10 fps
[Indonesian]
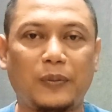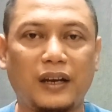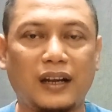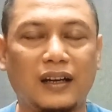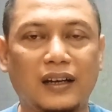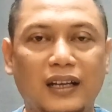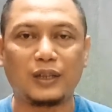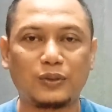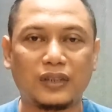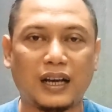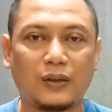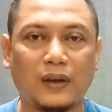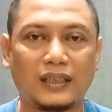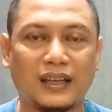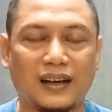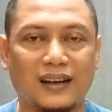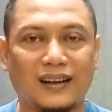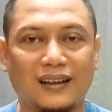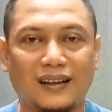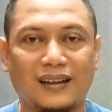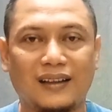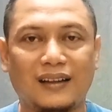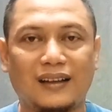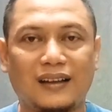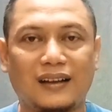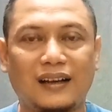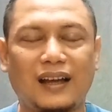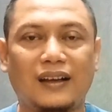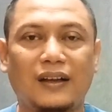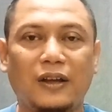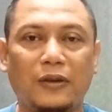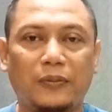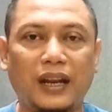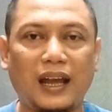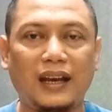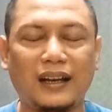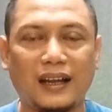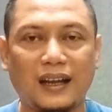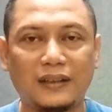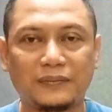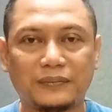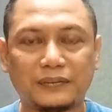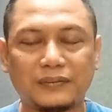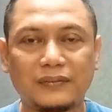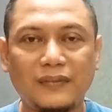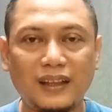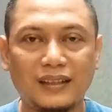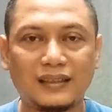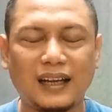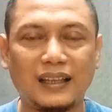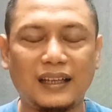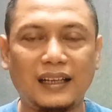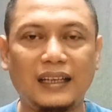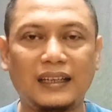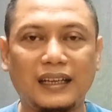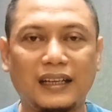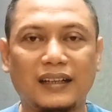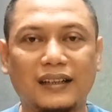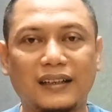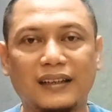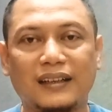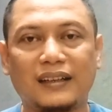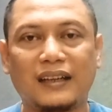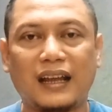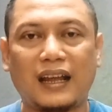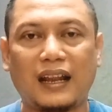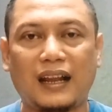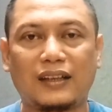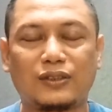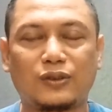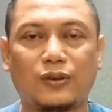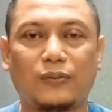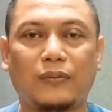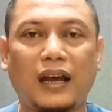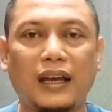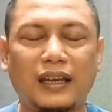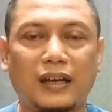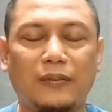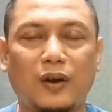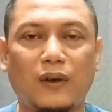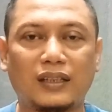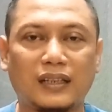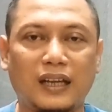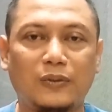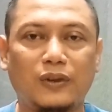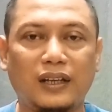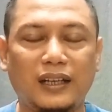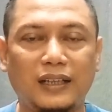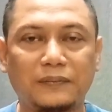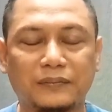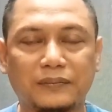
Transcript: berbeda dan itu sangat wajar. Nah, bila Anda saat ini ingin langsung mahir menguasai ilmu ini,